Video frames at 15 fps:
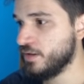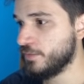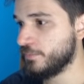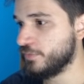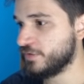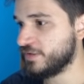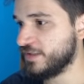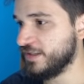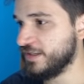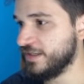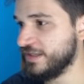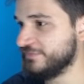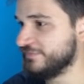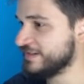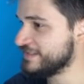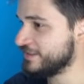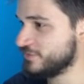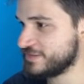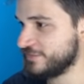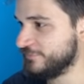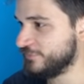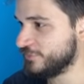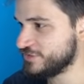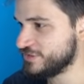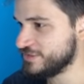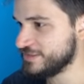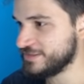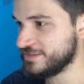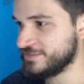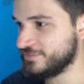Porque vai ser a nossa fonte
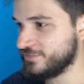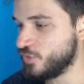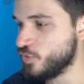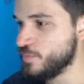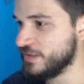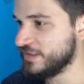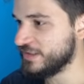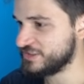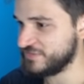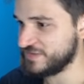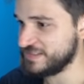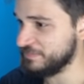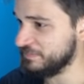de comida, acho que vai ser